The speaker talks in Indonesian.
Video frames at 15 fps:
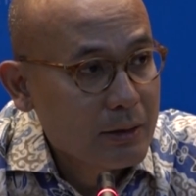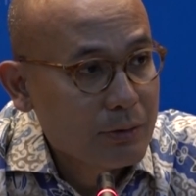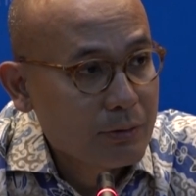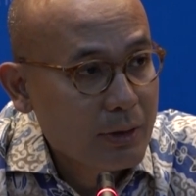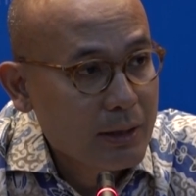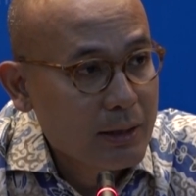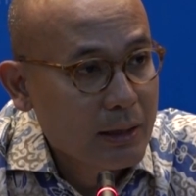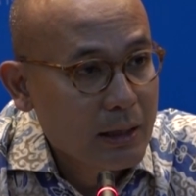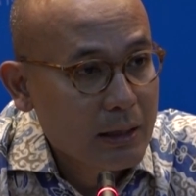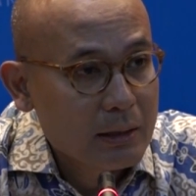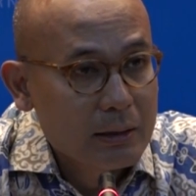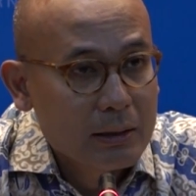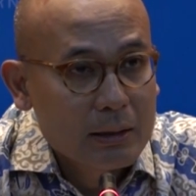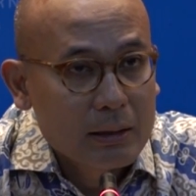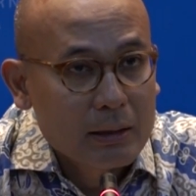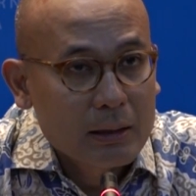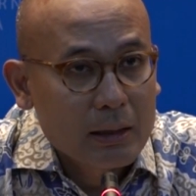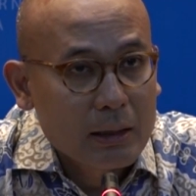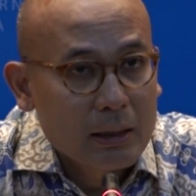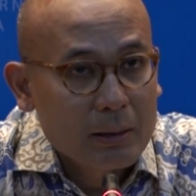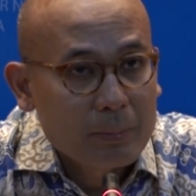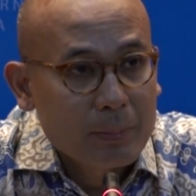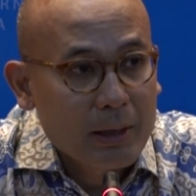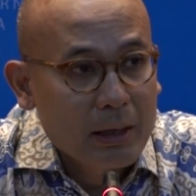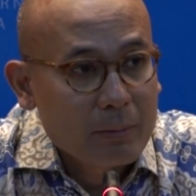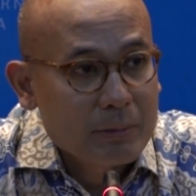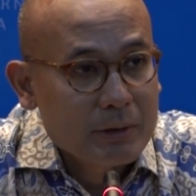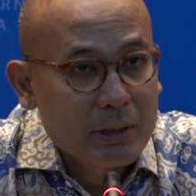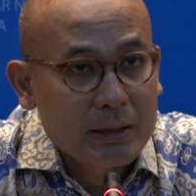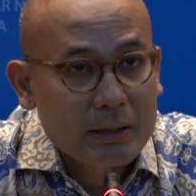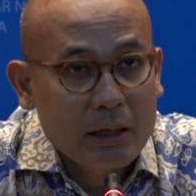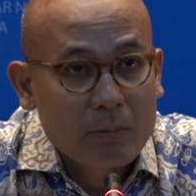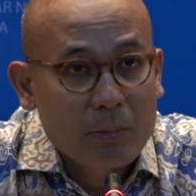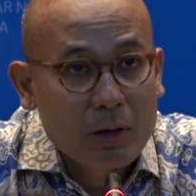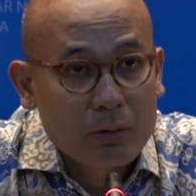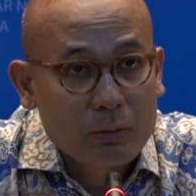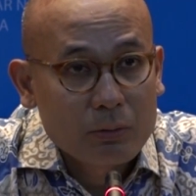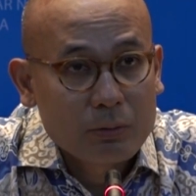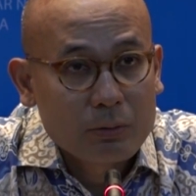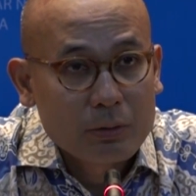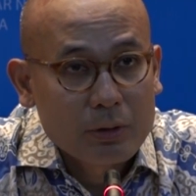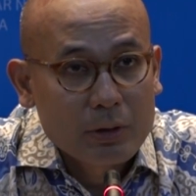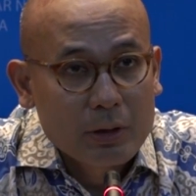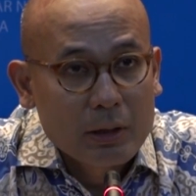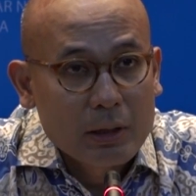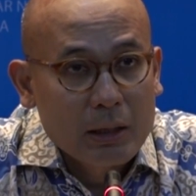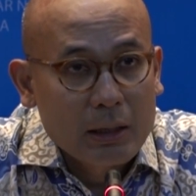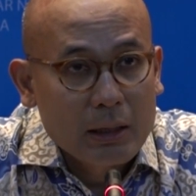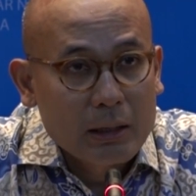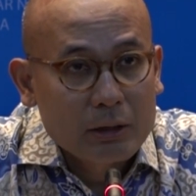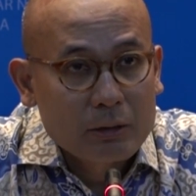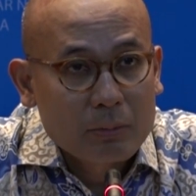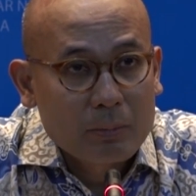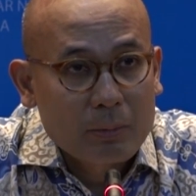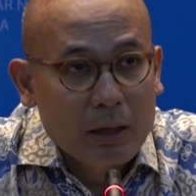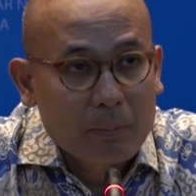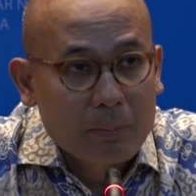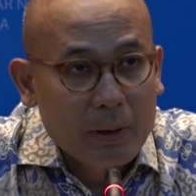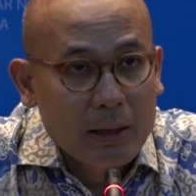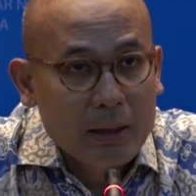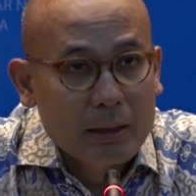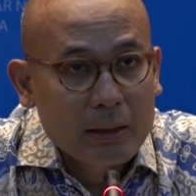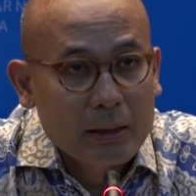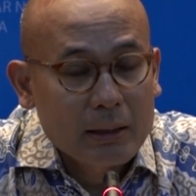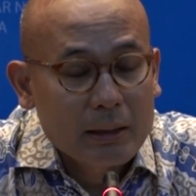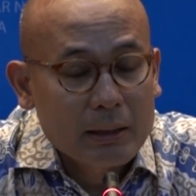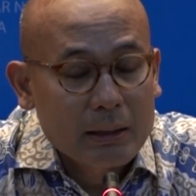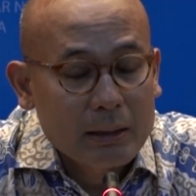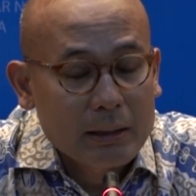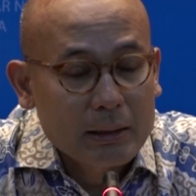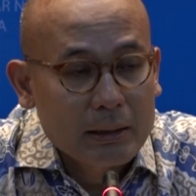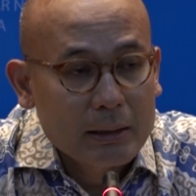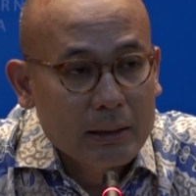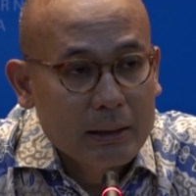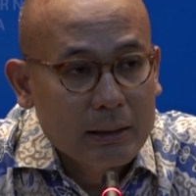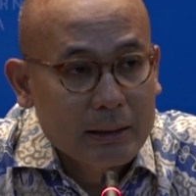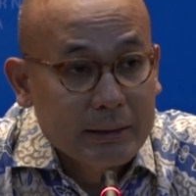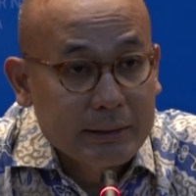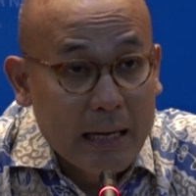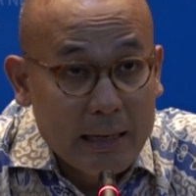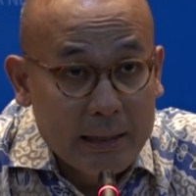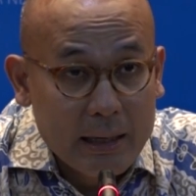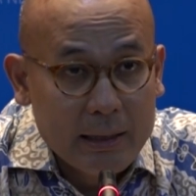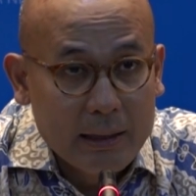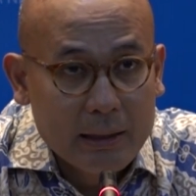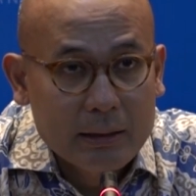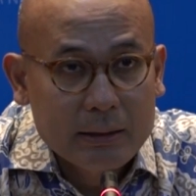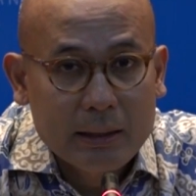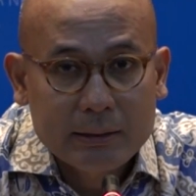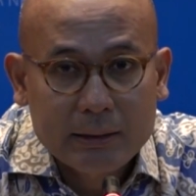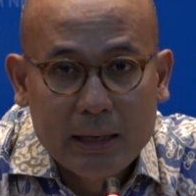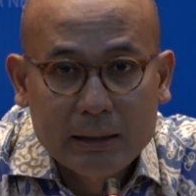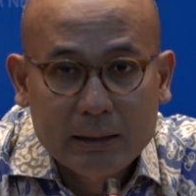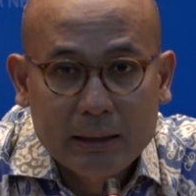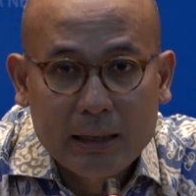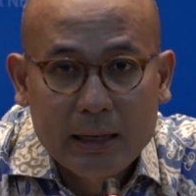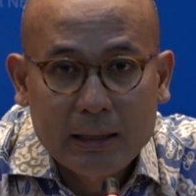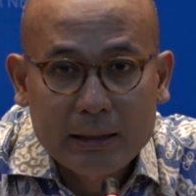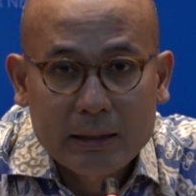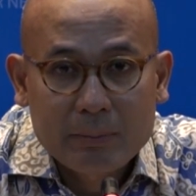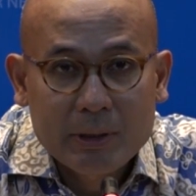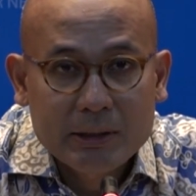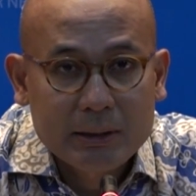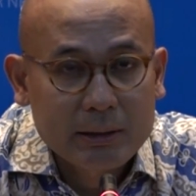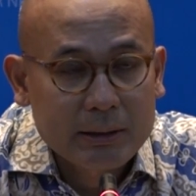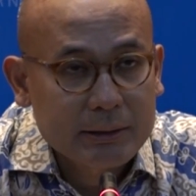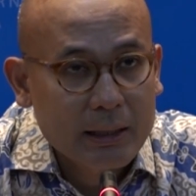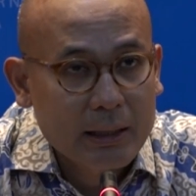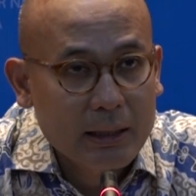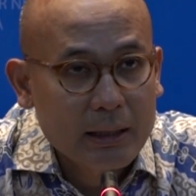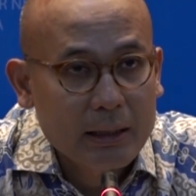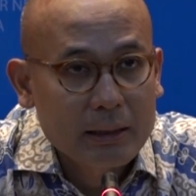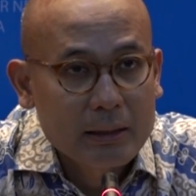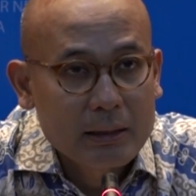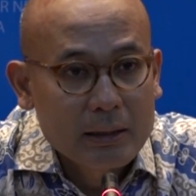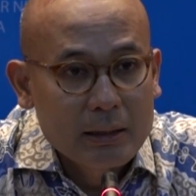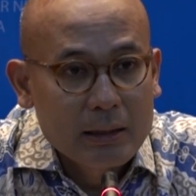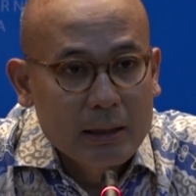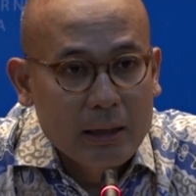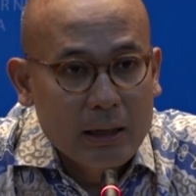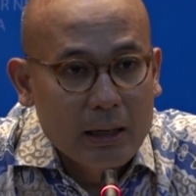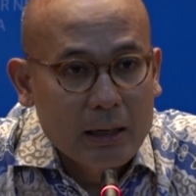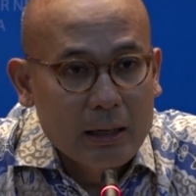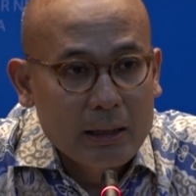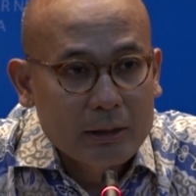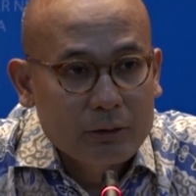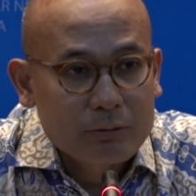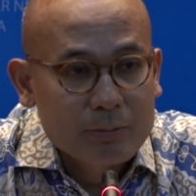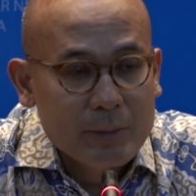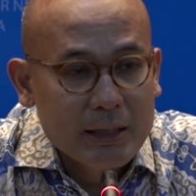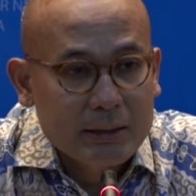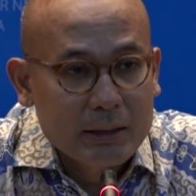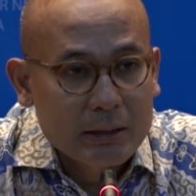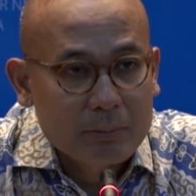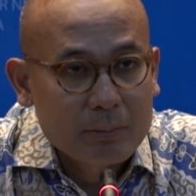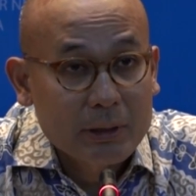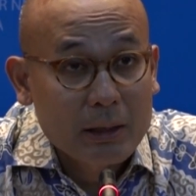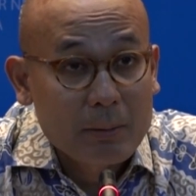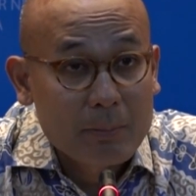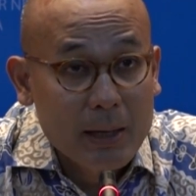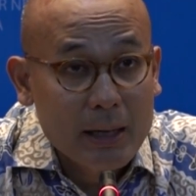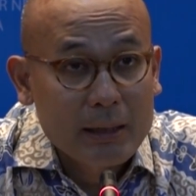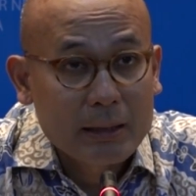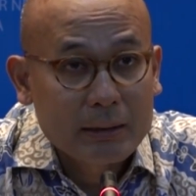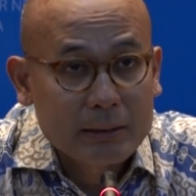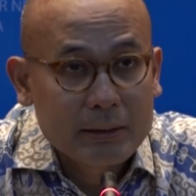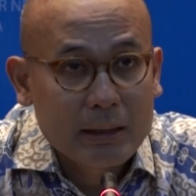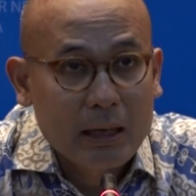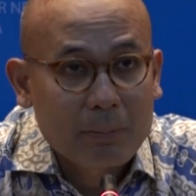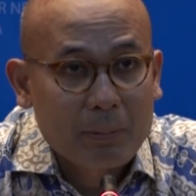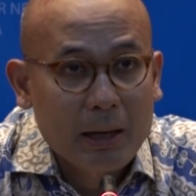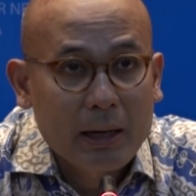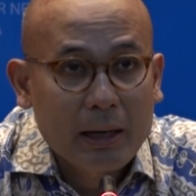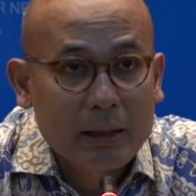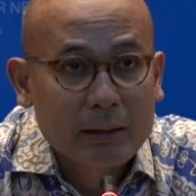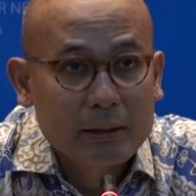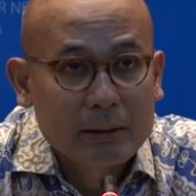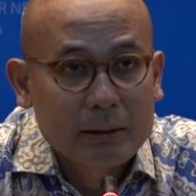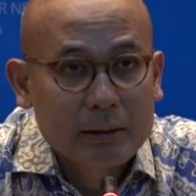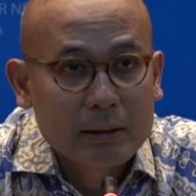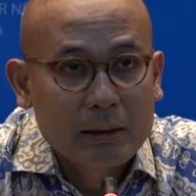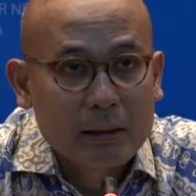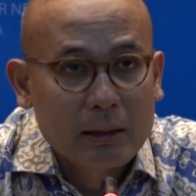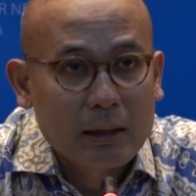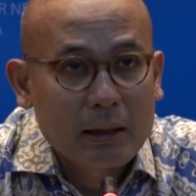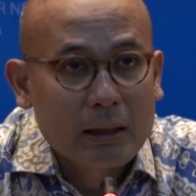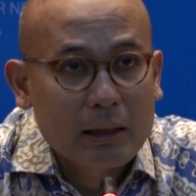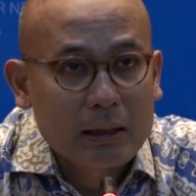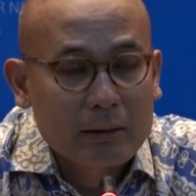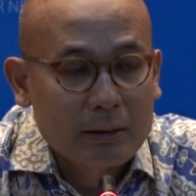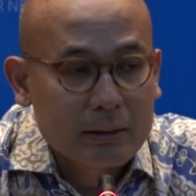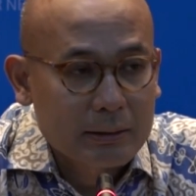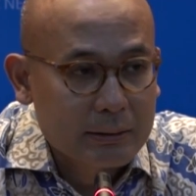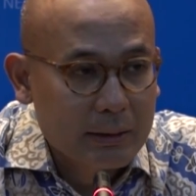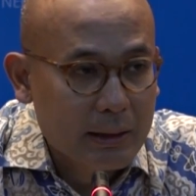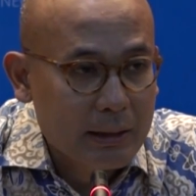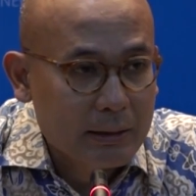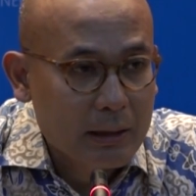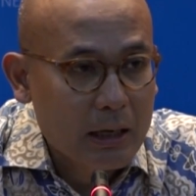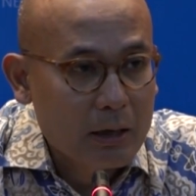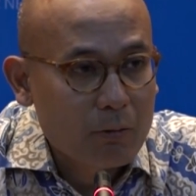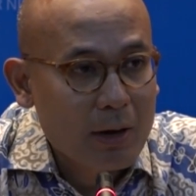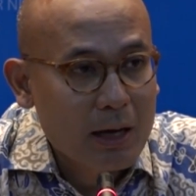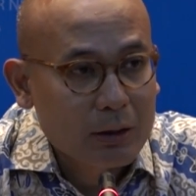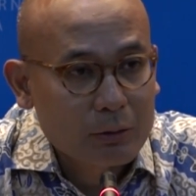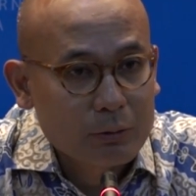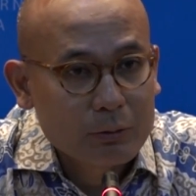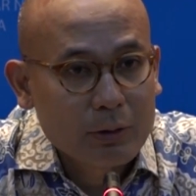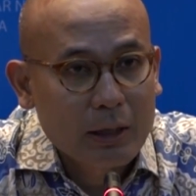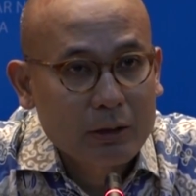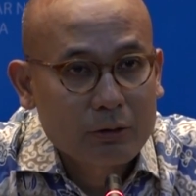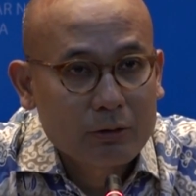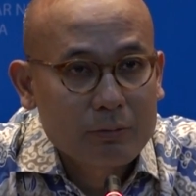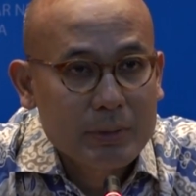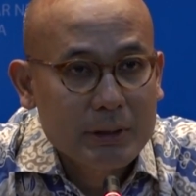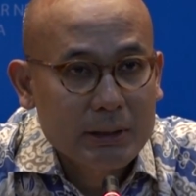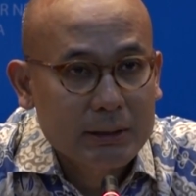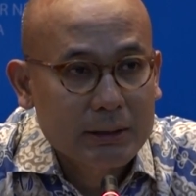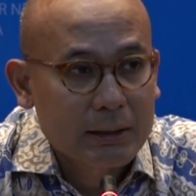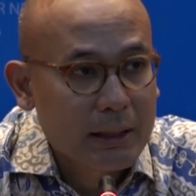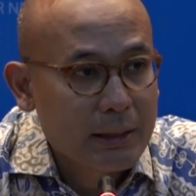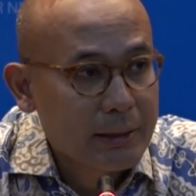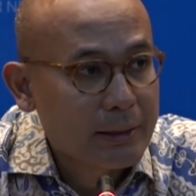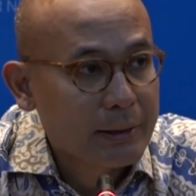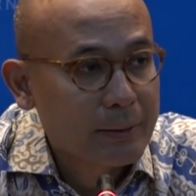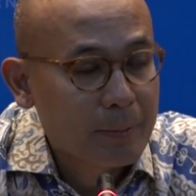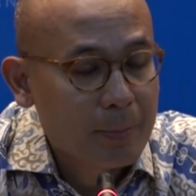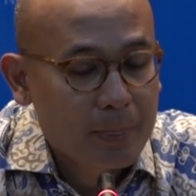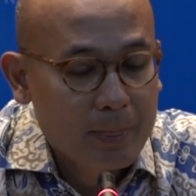dan juga dengan PM Selandia Baru. itu beberapa rencana ya, saya tekankan lagi ini masih rencana Eh, itu biasanya berkembang nanti di lapangan uh, terkait dengan waktu atau bisa tidaknya.